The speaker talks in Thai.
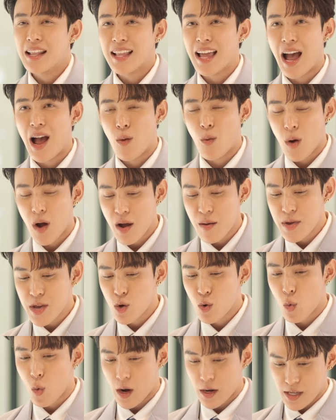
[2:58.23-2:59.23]
ถามว่าไม่
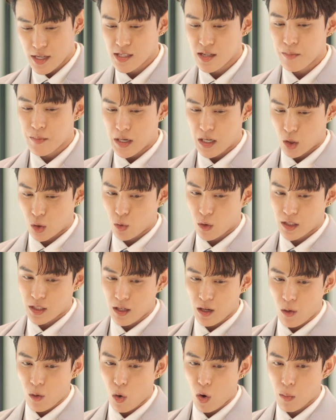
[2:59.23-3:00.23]
กลัวที่จะเปิดตัวที่
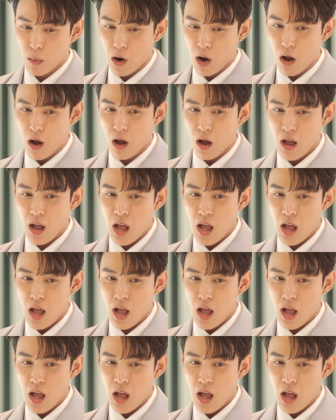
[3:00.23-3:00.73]
เราครบก็